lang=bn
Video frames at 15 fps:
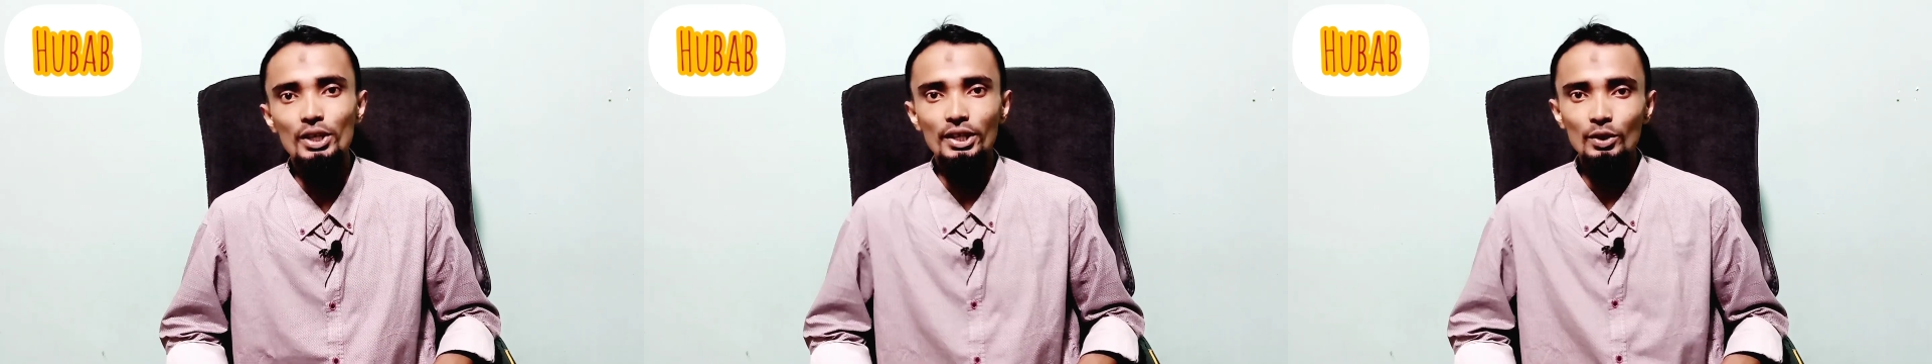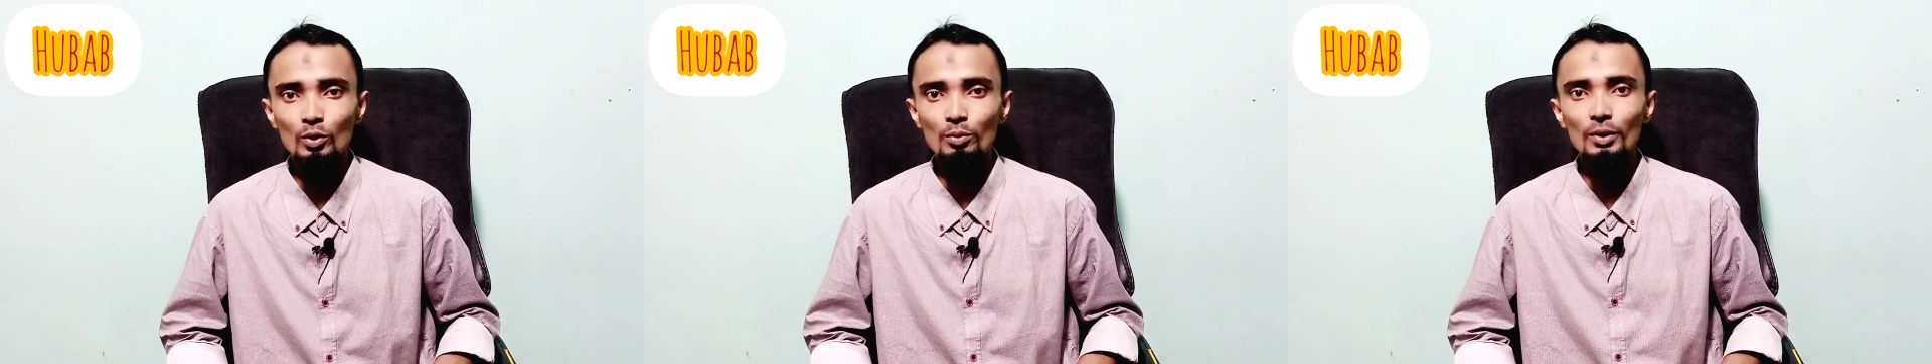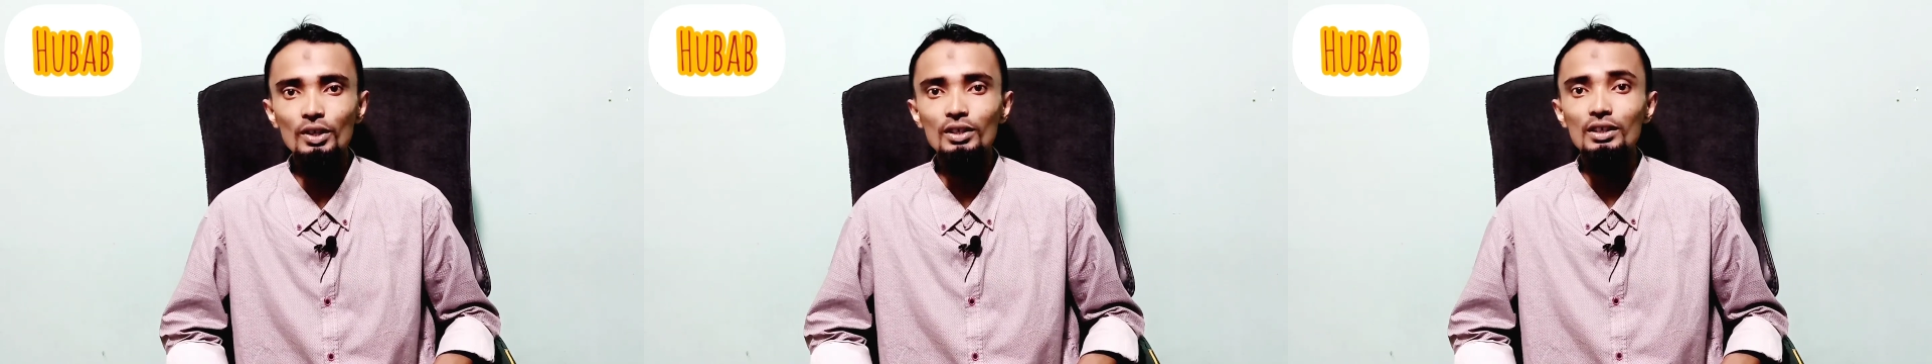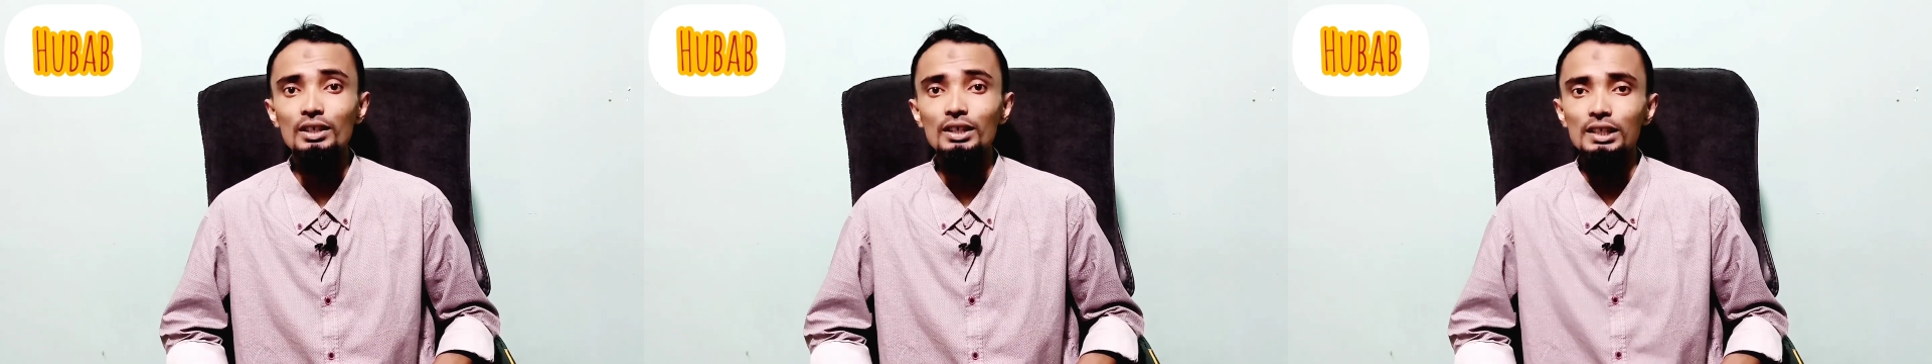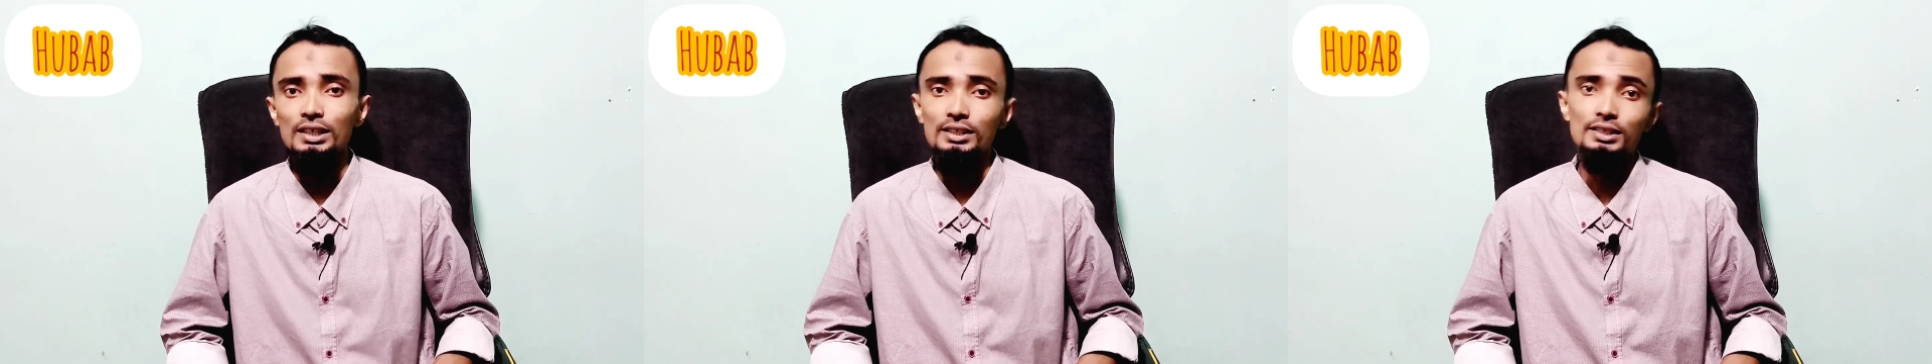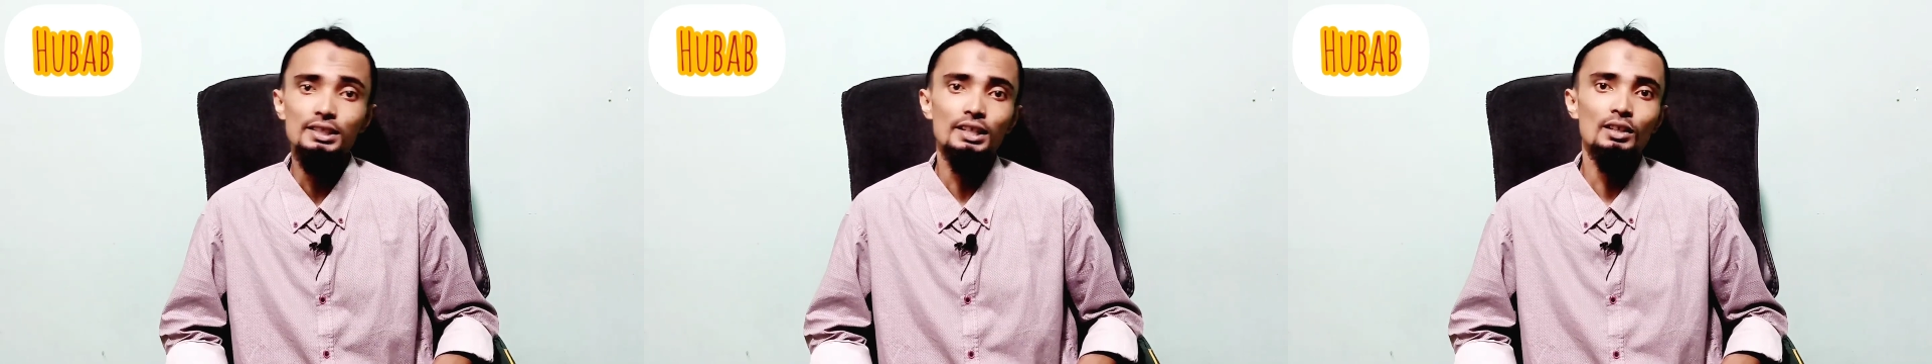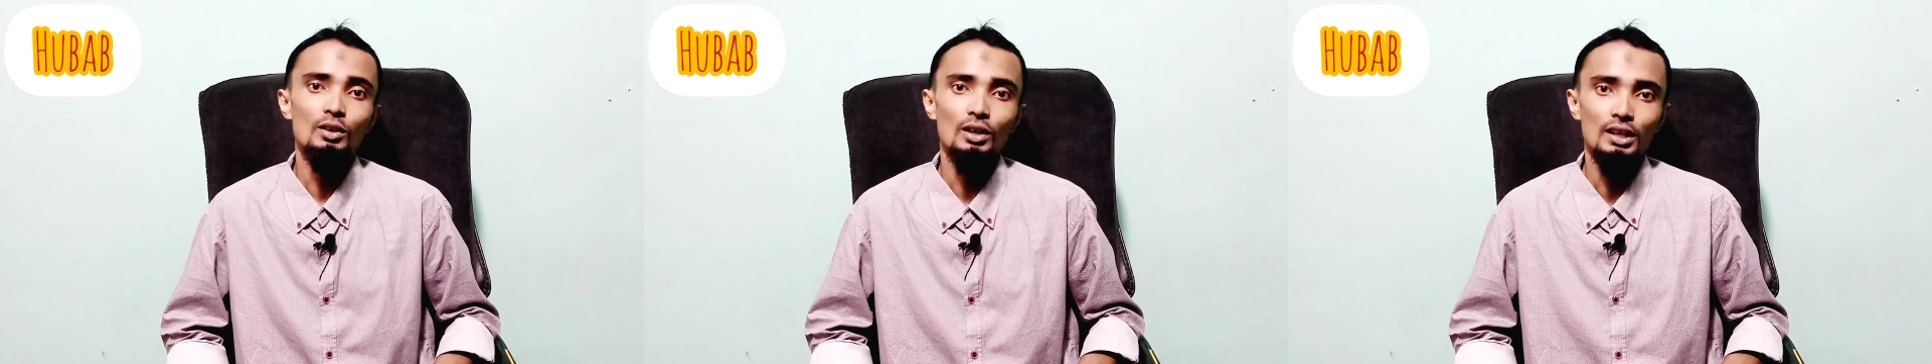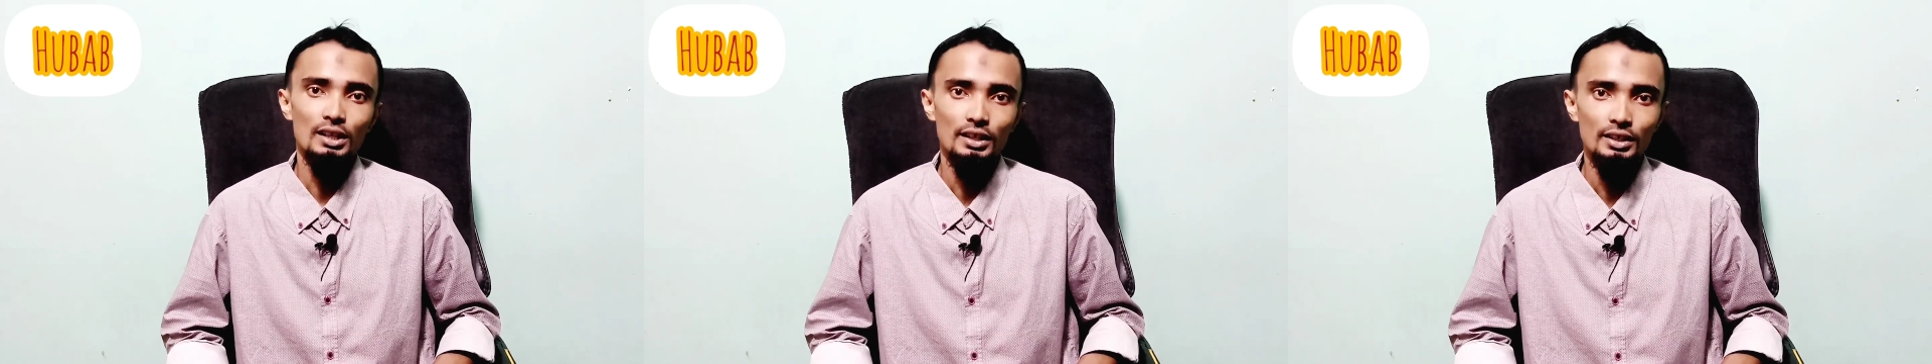টাকার উপর সেল
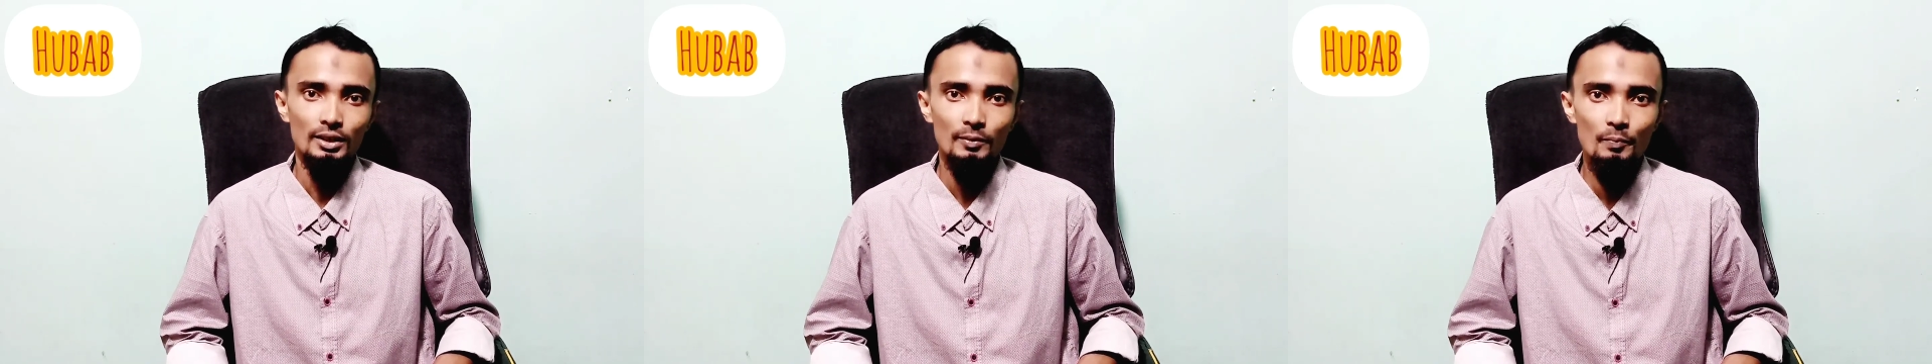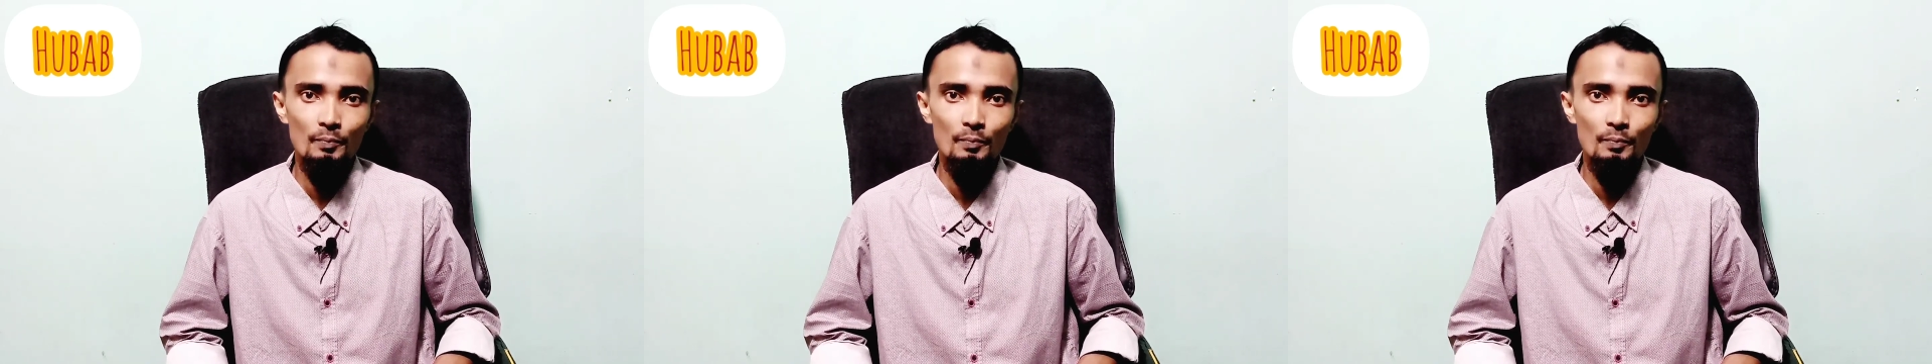করা যায় না